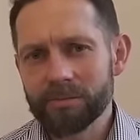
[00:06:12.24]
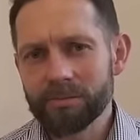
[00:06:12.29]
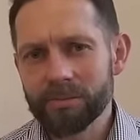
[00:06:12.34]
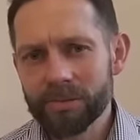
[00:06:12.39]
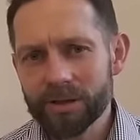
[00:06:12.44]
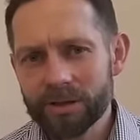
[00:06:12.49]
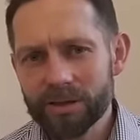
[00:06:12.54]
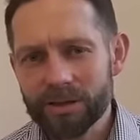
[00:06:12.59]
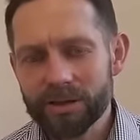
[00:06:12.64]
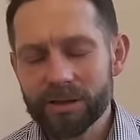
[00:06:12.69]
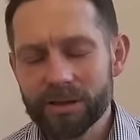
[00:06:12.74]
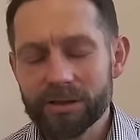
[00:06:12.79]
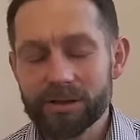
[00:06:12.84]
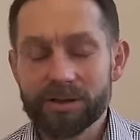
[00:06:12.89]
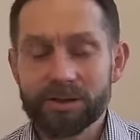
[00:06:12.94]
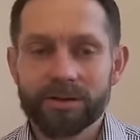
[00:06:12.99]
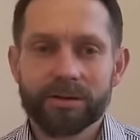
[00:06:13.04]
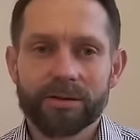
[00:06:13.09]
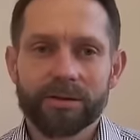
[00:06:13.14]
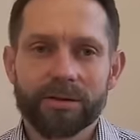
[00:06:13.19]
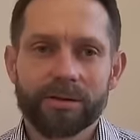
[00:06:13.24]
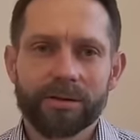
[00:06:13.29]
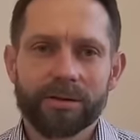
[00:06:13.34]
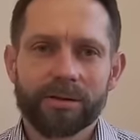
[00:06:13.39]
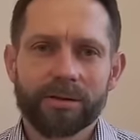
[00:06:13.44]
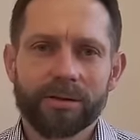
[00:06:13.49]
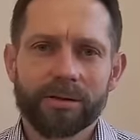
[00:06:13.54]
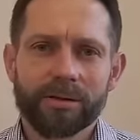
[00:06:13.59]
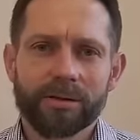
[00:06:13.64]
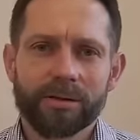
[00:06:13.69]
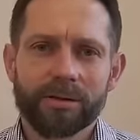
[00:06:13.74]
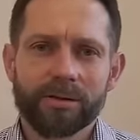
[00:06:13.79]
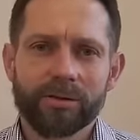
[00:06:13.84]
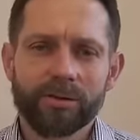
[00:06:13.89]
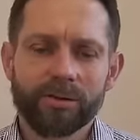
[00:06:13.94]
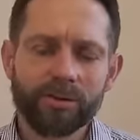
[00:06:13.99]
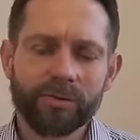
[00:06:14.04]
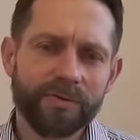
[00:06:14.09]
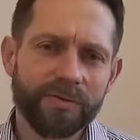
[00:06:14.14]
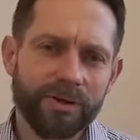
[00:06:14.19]
myśleć
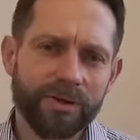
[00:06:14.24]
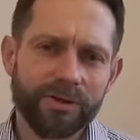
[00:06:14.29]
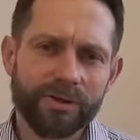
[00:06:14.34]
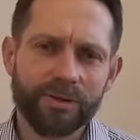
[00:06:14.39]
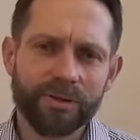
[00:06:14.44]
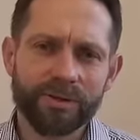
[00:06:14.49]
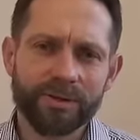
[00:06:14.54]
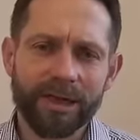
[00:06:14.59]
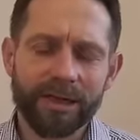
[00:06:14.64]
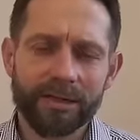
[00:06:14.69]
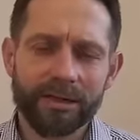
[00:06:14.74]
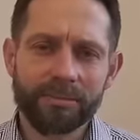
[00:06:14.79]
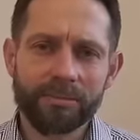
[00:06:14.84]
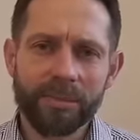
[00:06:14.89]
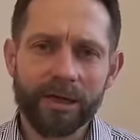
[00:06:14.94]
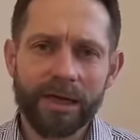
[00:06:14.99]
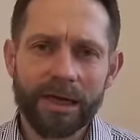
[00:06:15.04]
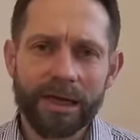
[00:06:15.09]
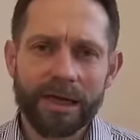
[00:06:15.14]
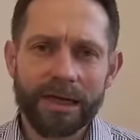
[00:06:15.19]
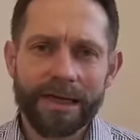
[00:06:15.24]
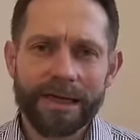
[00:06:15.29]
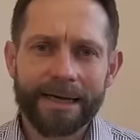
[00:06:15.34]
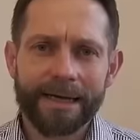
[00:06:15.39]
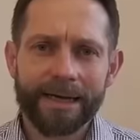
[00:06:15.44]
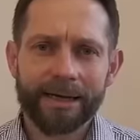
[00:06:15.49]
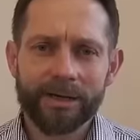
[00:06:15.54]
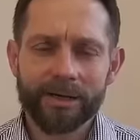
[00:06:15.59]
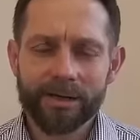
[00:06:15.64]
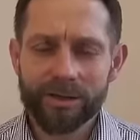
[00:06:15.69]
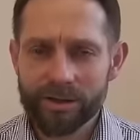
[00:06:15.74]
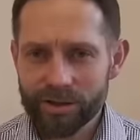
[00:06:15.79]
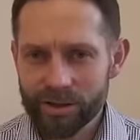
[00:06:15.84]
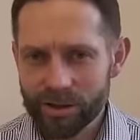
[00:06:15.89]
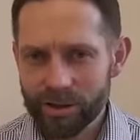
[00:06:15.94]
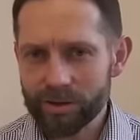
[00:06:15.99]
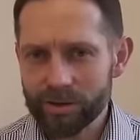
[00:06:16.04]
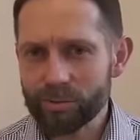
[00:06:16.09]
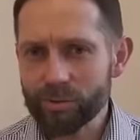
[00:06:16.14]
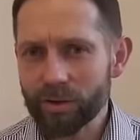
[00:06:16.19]
również o takim
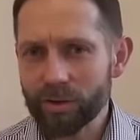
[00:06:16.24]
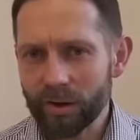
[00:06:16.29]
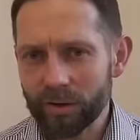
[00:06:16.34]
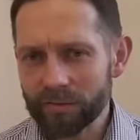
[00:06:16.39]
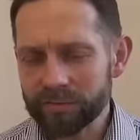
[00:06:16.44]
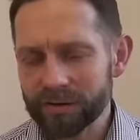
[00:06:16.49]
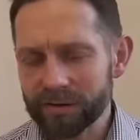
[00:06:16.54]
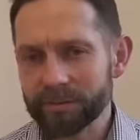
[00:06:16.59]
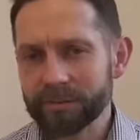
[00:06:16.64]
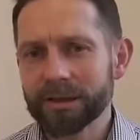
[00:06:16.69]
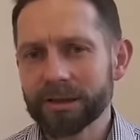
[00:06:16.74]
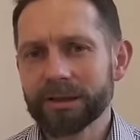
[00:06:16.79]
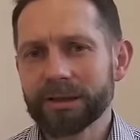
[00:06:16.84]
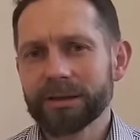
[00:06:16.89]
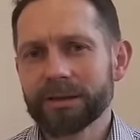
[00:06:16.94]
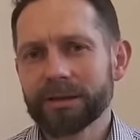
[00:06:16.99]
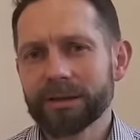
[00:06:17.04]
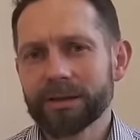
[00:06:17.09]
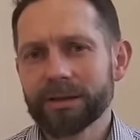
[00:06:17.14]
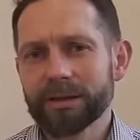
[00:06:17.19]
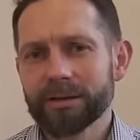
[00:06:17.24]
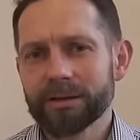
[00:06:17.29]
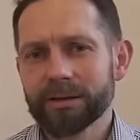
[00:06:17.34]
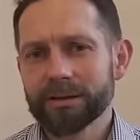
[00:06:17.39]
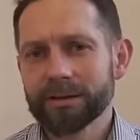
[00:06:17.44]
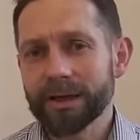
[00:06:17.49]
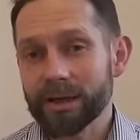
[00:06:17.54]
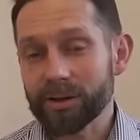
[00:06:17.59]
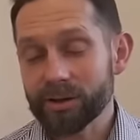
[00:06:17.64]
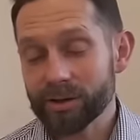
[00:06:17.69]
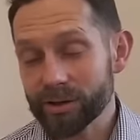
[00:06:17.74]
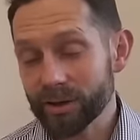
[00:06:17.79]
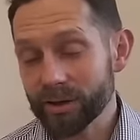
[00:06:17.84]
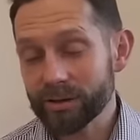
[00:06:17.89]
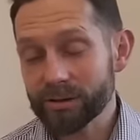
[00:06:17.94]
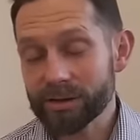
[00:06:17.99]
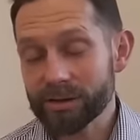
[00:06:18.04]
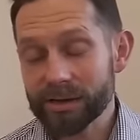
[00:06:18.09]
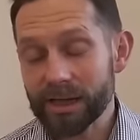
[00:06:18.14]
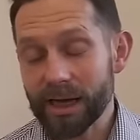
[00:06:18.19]
chrzcie duchowym
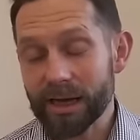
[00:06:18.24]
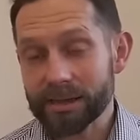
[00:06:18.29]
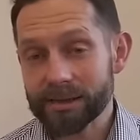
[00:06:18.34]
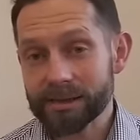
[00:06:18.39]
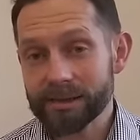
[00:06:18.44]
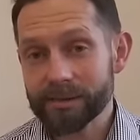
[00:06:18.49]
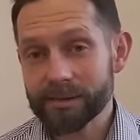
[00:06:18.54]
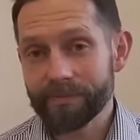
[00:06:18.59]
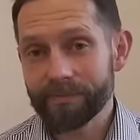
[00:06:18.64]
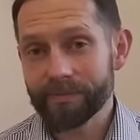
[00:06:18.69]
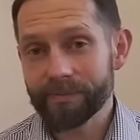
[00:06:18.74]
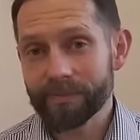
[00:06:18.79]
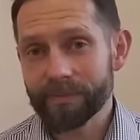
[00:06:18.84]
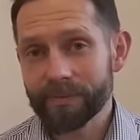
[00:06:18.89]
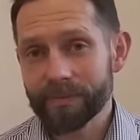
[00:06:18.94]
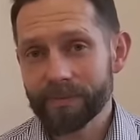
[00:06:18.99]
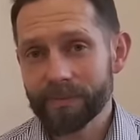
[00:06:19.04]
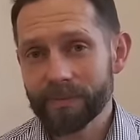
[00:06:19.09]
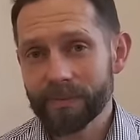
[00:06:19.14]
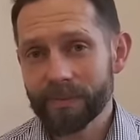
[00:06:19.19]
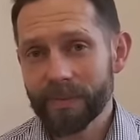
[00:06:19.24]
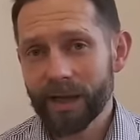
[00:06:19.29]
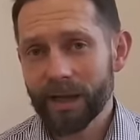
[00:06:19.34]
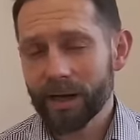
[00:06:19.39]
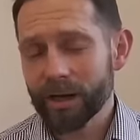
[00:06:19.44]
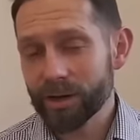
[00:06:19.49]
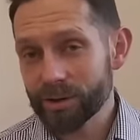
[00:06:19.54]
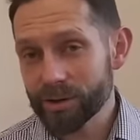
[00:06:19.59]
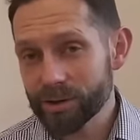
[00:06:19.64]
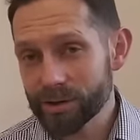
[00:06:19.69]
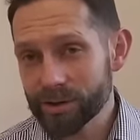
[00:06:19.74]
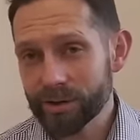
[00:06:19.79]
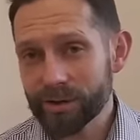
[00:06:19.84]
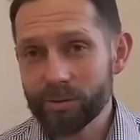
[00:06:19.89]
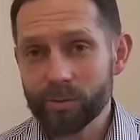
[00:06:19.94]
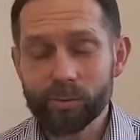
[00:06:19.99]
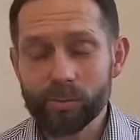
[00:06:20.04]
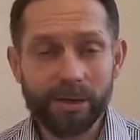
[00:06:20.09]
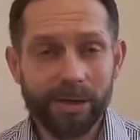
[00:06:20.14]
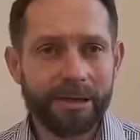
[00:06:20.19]
każdego z nas. Chrzcie
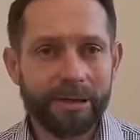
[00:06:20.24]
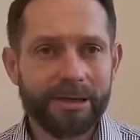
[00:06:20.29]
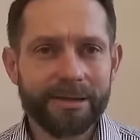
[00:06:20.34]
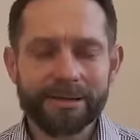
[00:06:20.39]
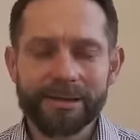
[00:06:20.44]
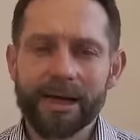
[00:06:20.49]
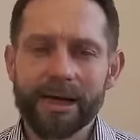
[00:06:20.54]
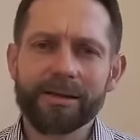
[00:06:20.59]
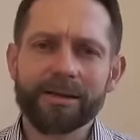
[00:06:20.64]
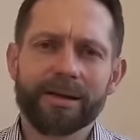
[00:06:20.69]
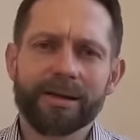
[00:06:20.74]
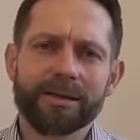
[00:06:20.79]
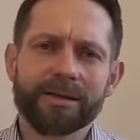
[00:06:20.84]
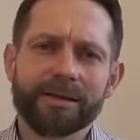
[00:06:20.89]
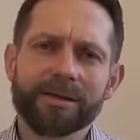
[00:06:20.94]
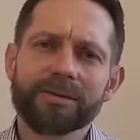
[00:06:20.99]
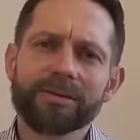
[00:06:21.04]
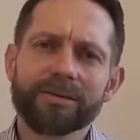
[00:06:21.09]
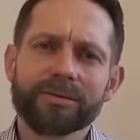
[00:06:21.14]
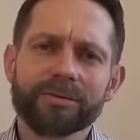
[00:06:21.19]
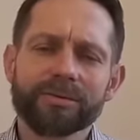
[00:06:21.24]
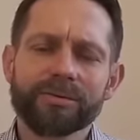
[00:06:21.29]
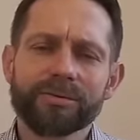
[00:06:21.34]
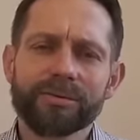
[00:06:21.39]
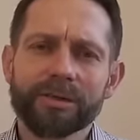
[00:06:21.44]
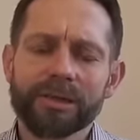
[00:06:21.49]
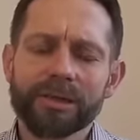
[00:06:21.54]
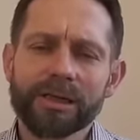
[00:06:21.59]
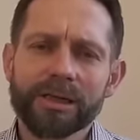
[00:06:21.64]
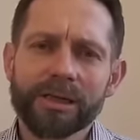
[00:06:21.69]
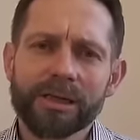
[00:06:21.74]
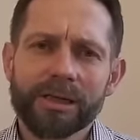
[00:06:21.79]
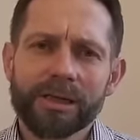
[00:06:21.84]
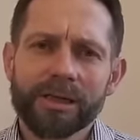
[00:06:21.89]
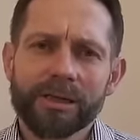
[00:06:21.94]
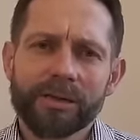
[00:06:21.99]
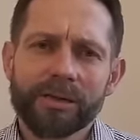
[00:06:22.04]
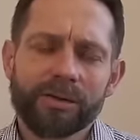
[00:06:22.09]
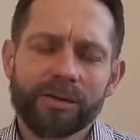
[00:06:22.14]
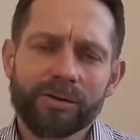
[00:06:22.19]
upamiętania tego, który
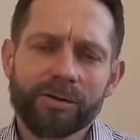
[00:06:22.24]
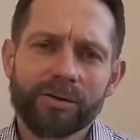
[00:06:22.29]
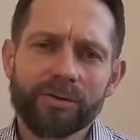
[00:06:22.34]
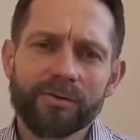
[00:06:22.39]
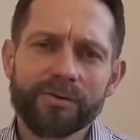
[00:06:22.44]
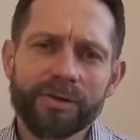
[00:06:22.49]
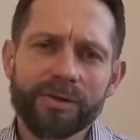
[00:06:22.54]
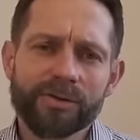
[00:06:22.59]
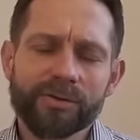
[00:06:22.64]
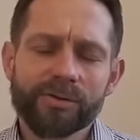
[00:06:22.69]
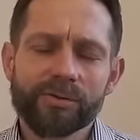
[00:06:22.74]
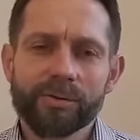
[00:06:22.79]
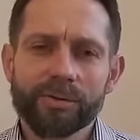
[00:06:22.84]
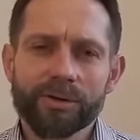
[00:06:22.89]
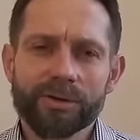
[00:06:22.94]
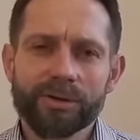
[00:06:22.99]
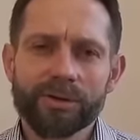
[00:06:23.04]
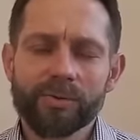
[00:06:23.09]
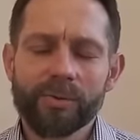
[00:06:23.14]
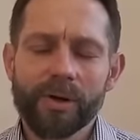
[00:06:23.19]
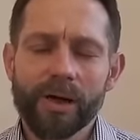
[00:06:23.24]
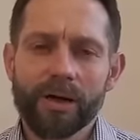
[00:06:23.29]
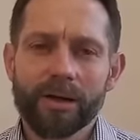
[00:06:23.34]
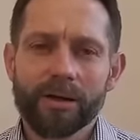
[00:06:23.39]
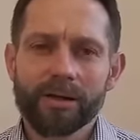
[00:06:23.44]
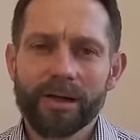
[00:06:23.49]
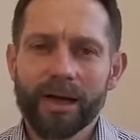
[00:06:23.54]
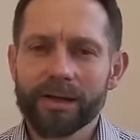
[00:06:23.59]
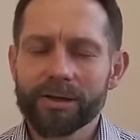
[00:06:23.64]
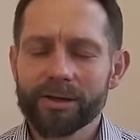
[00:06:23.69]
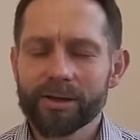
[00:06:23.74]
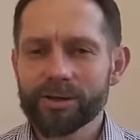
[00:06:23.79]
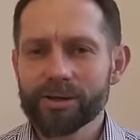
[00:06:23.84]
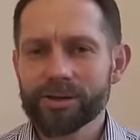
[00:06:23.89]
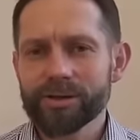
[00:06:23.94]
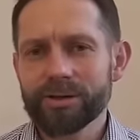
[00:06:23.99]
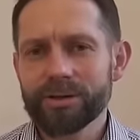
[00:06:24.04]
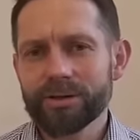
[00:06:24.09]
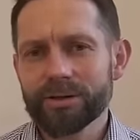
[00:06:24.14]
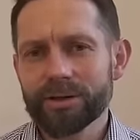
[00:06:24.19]
również głosił Jan
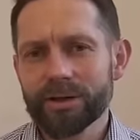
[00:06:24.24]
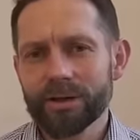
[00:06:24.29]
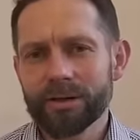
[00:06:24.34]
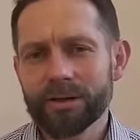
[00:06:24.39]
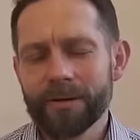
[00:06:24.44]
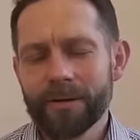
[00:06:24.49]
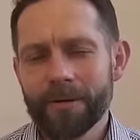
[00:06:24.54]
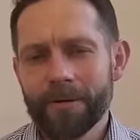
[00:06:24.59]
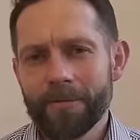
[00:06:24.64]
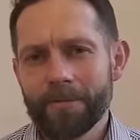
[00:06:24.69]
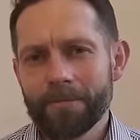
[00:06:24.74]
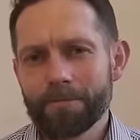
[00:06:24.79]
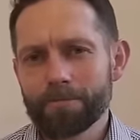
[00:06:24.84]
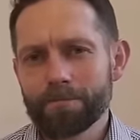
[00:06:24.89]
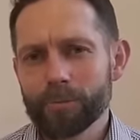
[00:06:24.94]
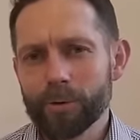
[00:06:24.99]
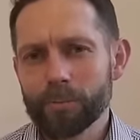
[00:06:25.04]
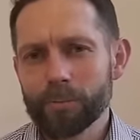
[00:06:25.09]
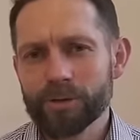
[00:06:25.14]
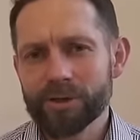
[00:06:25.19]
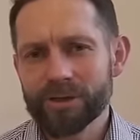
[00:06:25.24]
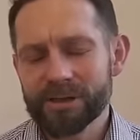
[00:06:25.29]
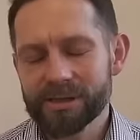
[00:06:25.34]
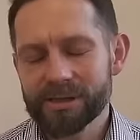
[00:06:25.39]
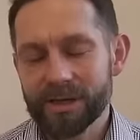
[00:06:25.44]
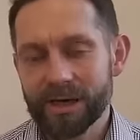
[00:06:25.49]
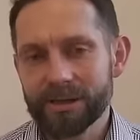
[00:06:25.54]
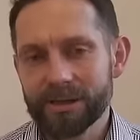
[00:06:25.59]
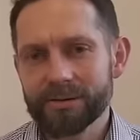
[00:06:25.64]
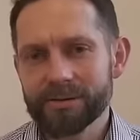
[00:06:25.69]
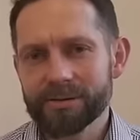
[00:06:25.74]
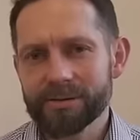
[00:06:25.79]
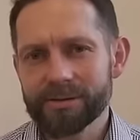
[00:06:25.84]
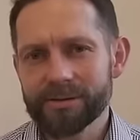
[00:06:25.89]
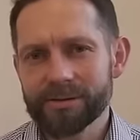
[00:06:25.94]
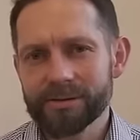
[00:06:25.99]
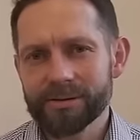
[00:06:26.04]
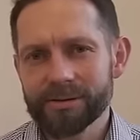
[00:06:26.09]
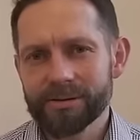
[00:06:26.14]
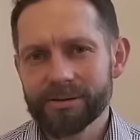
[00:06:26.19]
Chrzciciel,
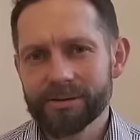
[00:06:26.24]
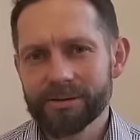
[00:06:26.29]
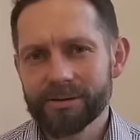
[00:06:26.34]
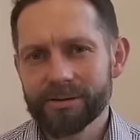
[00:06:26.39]
poprzedzając